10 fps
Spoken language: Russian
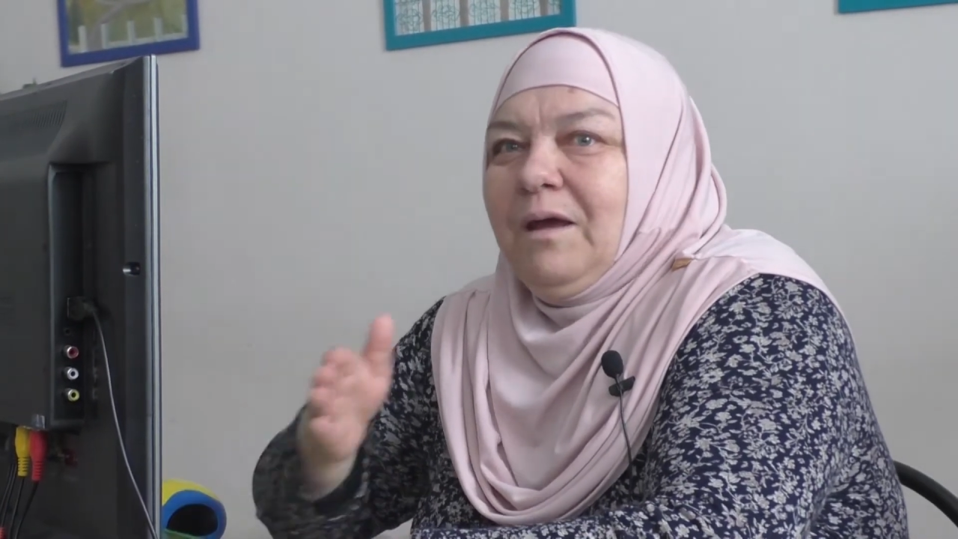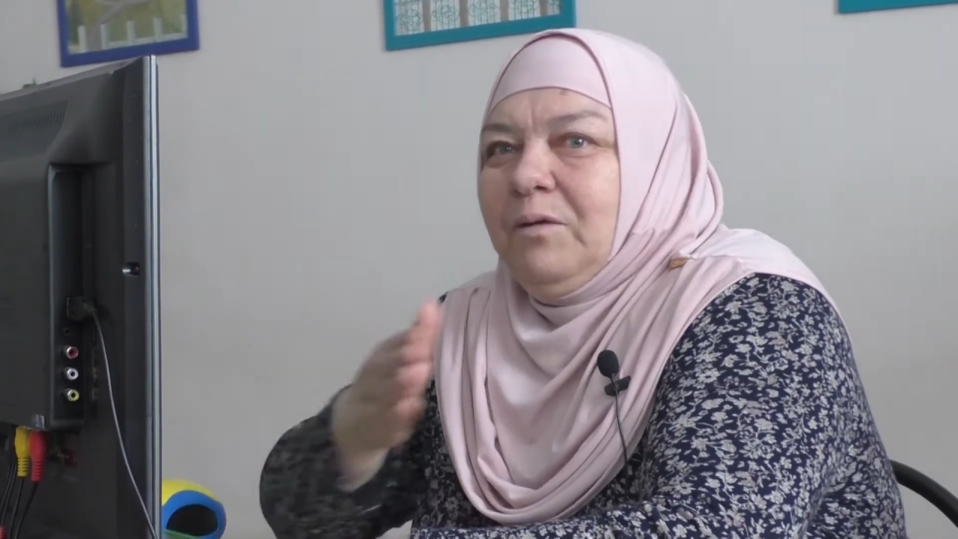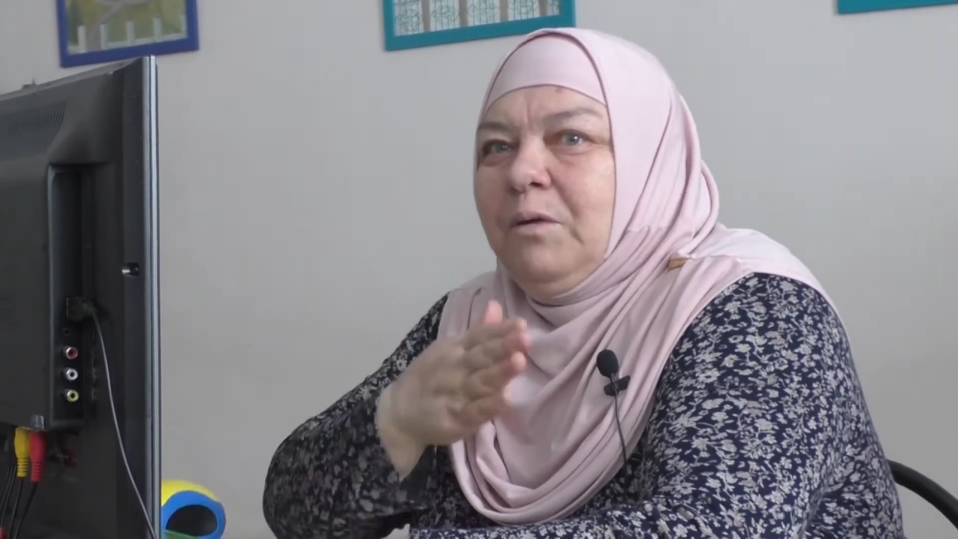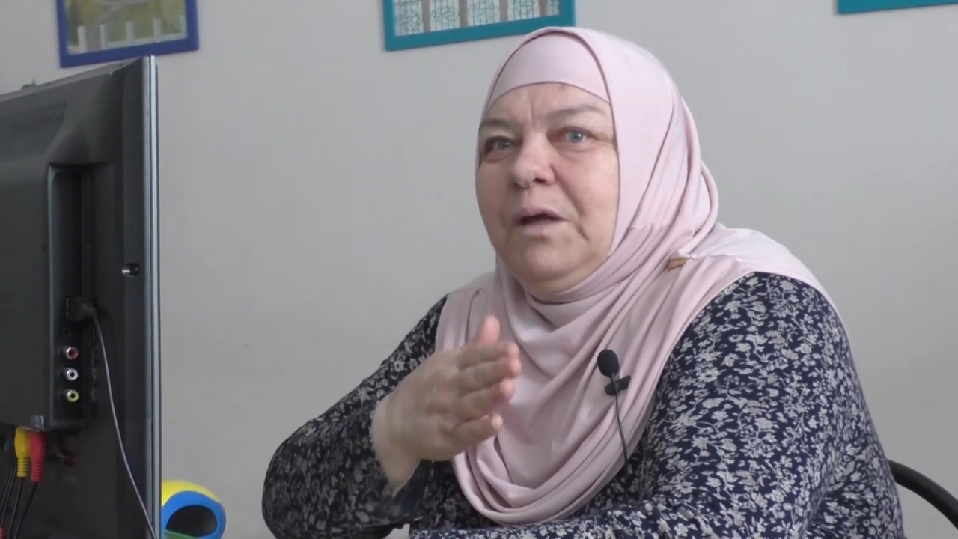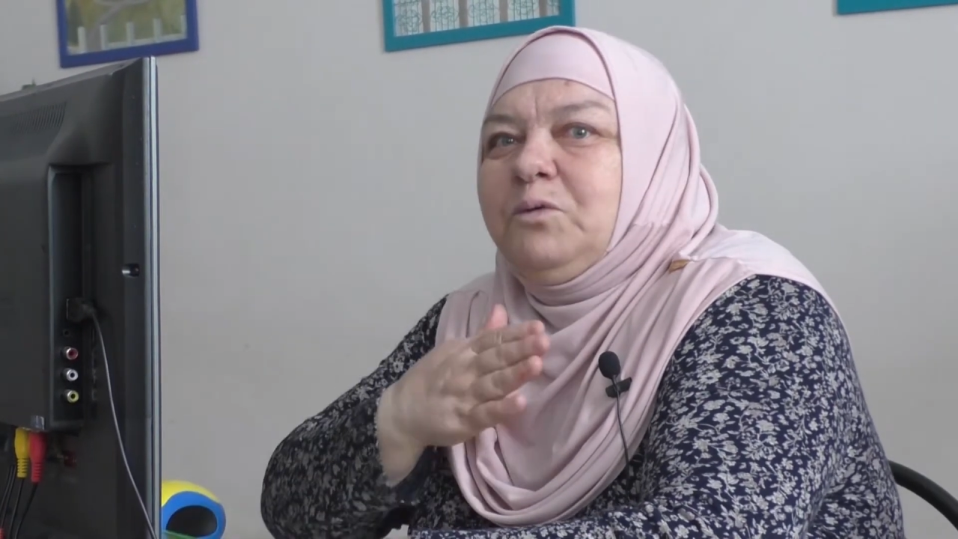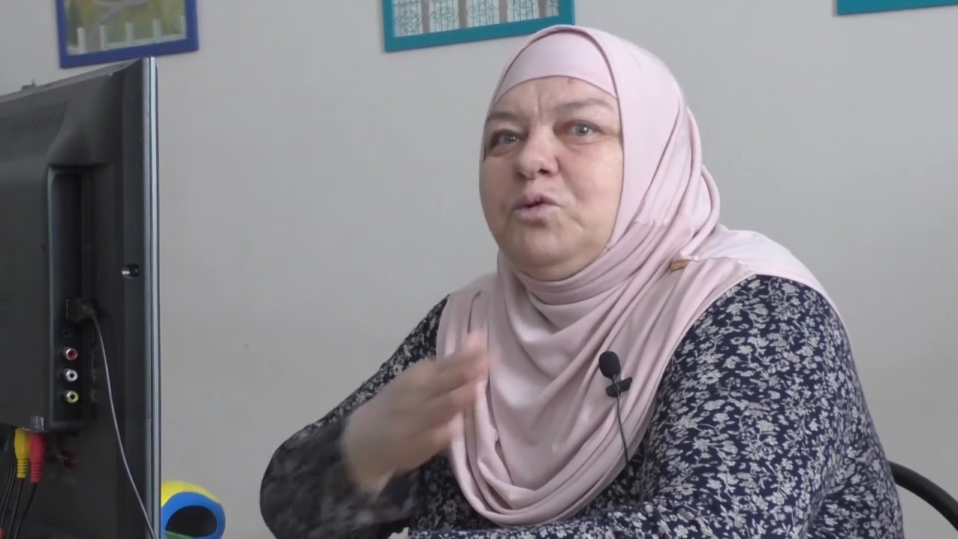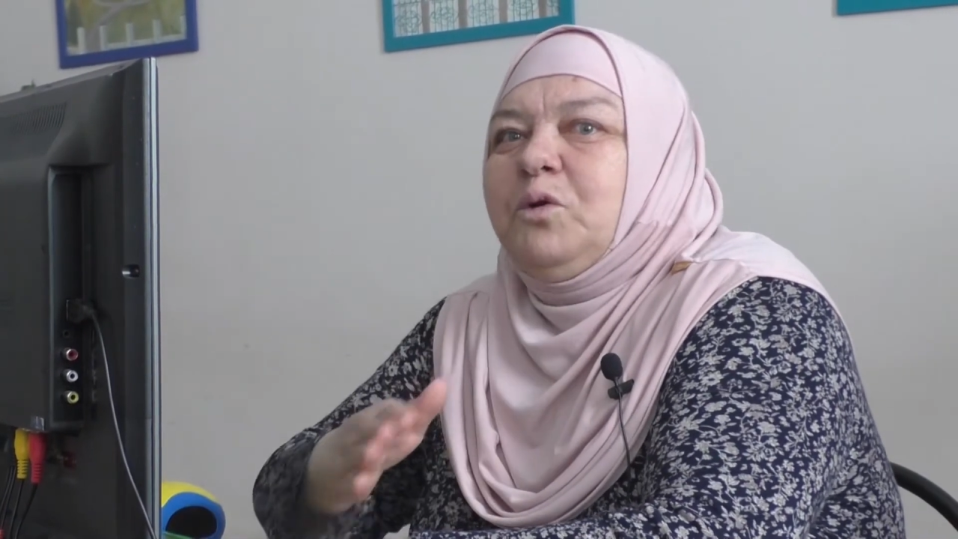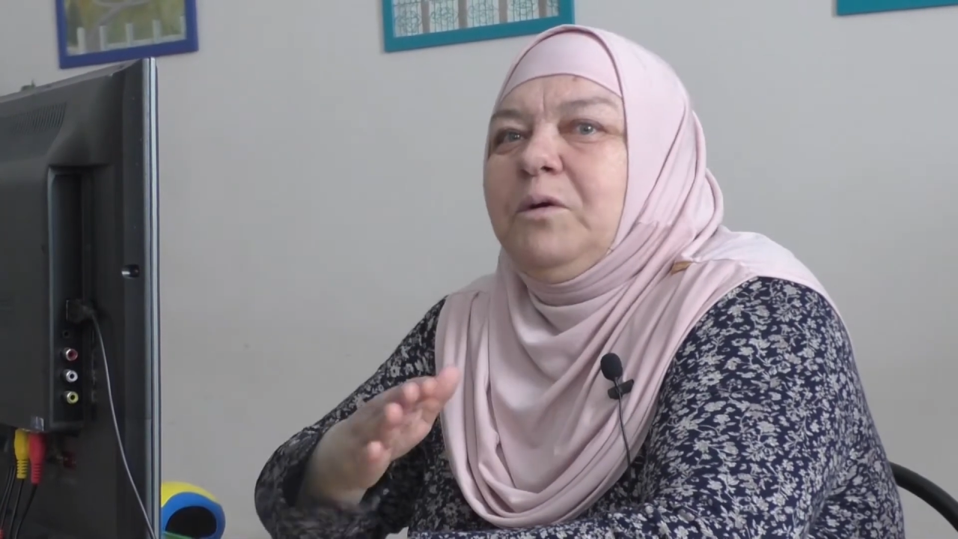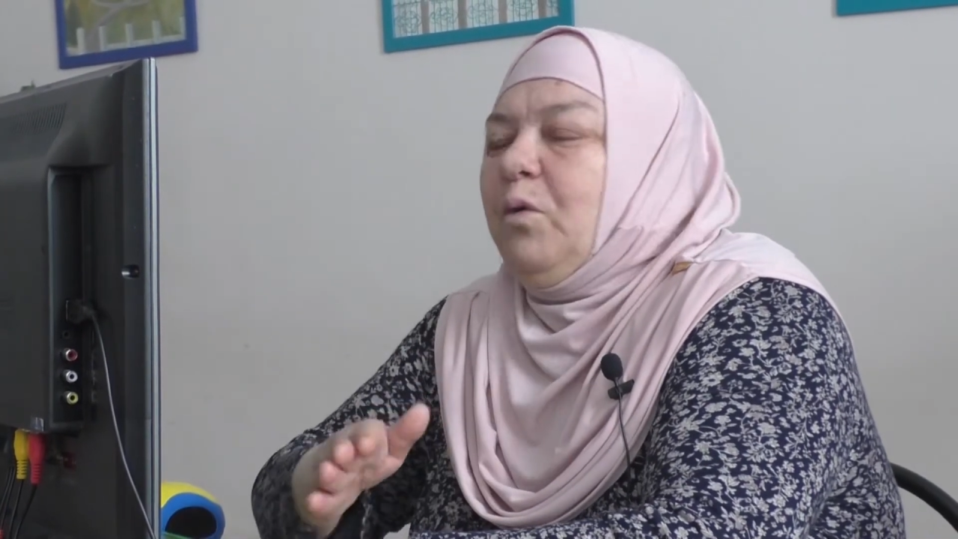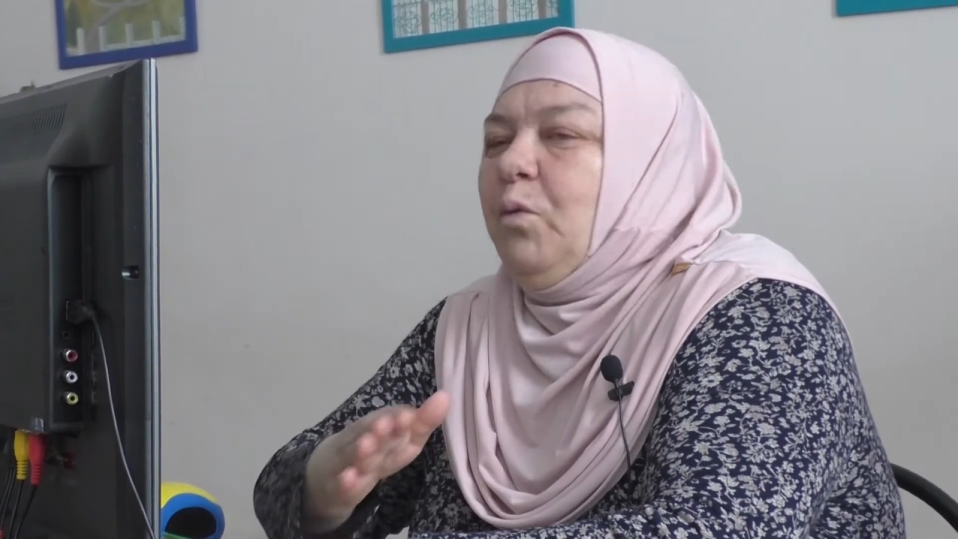но я
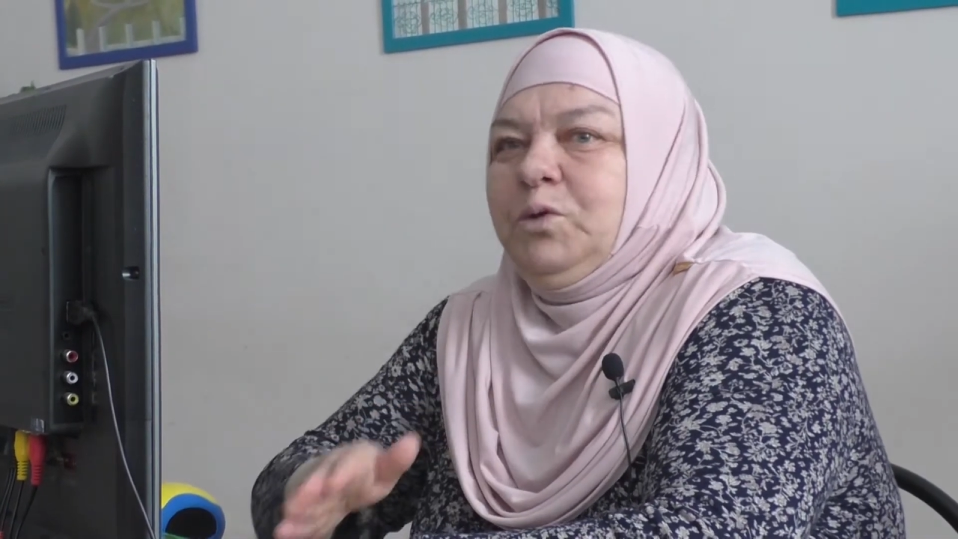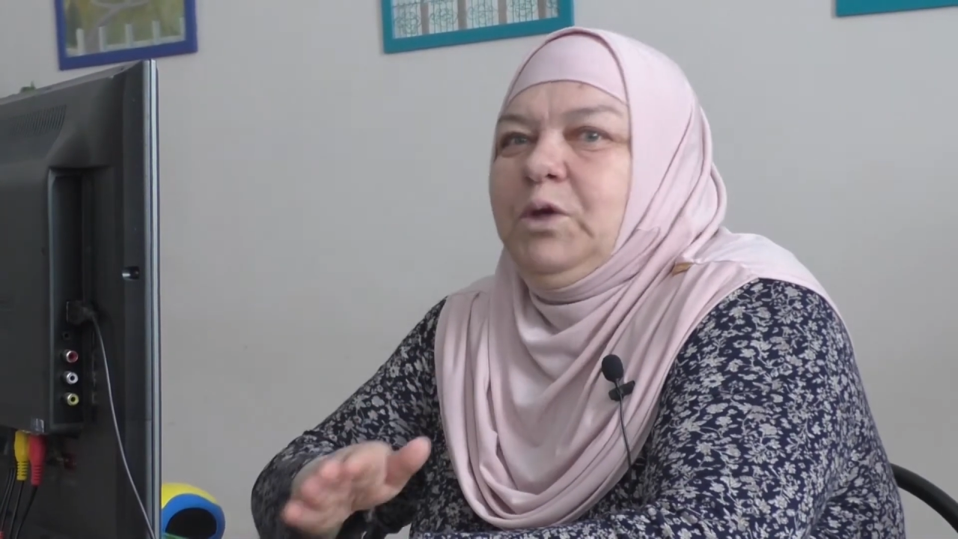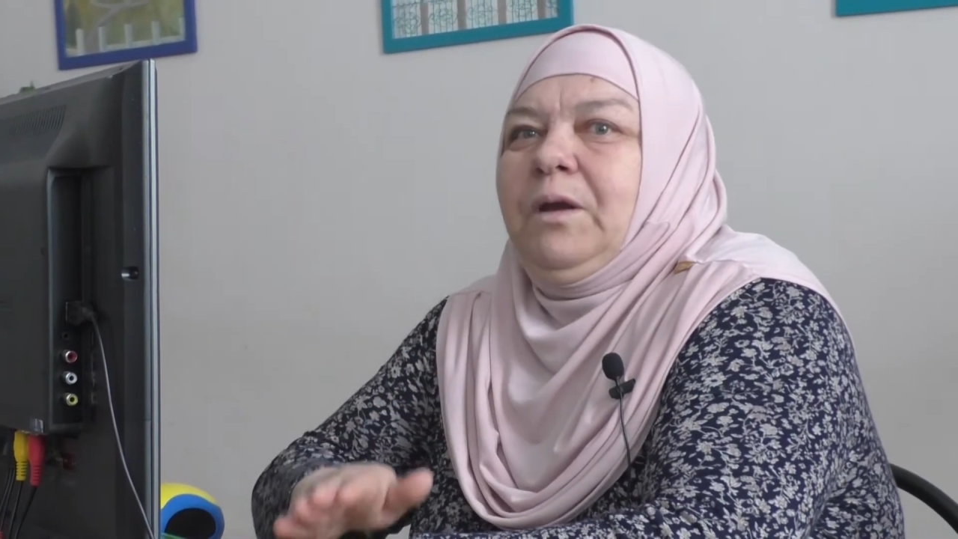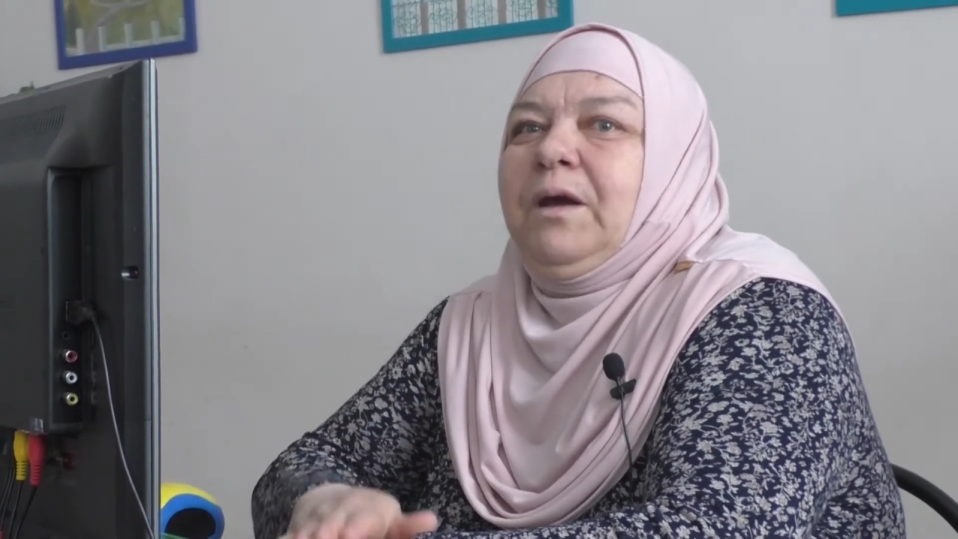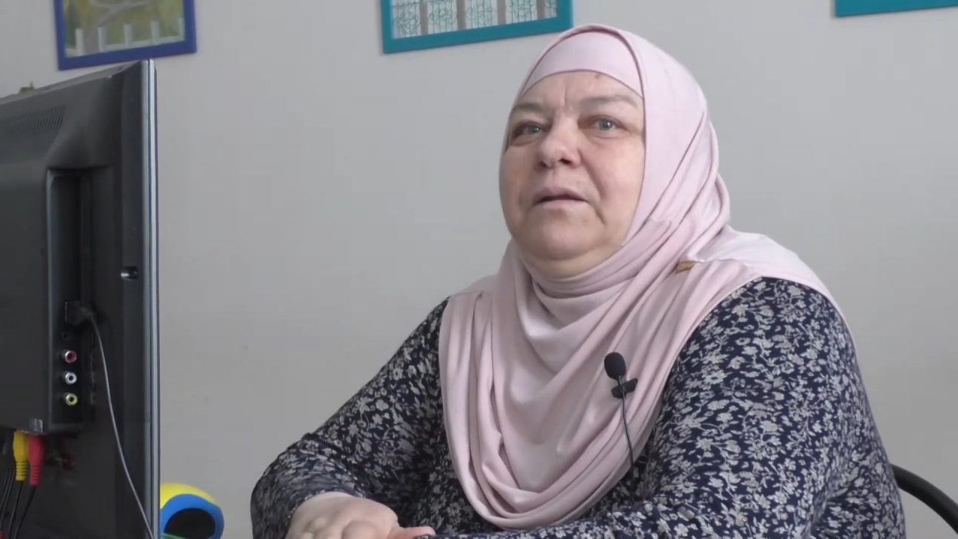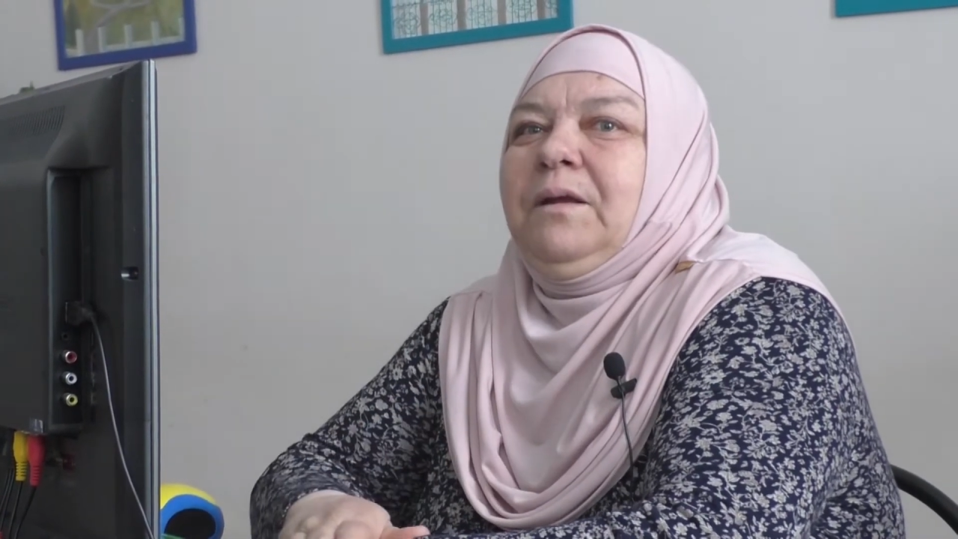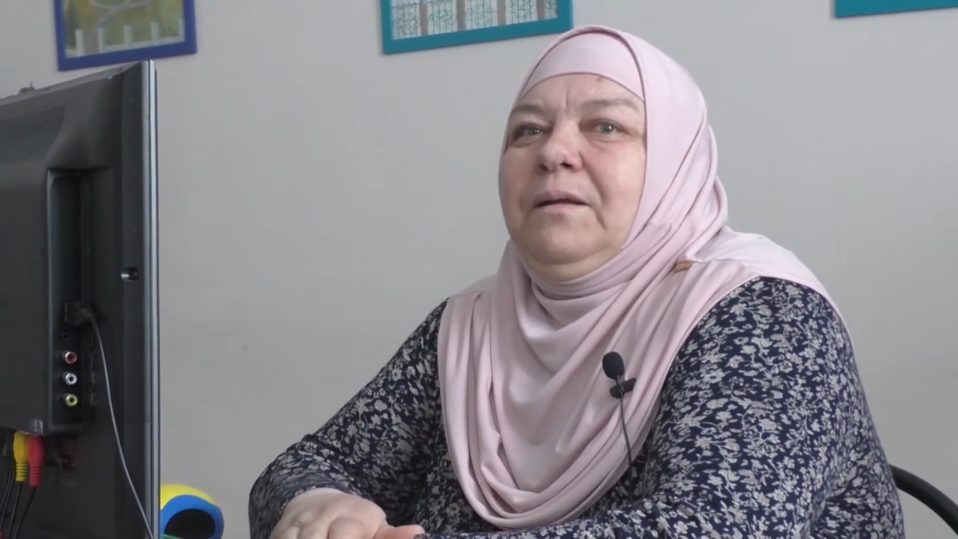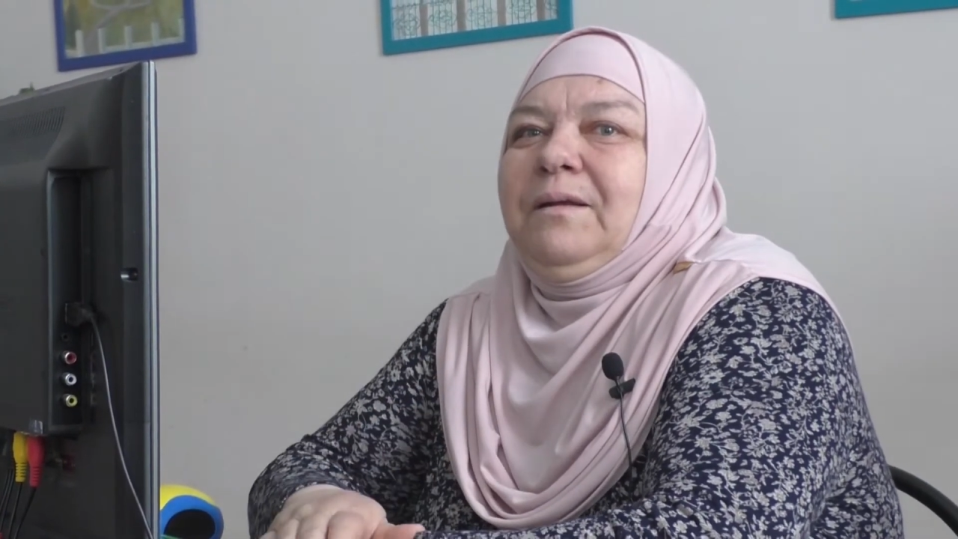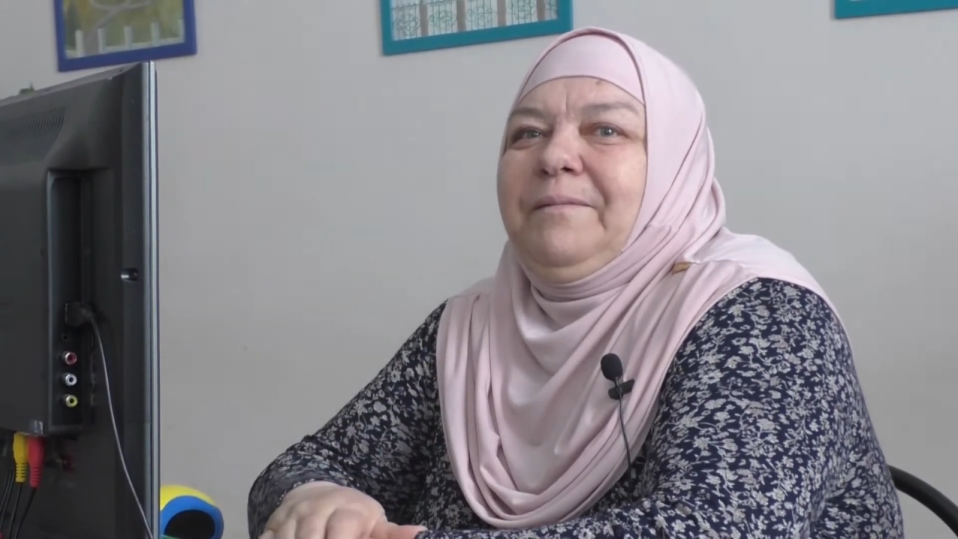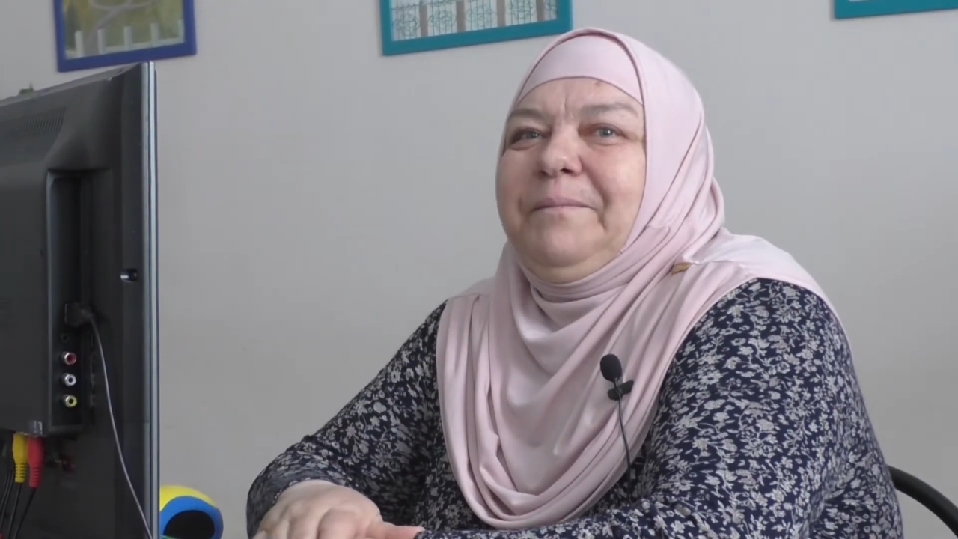душой очень хотела.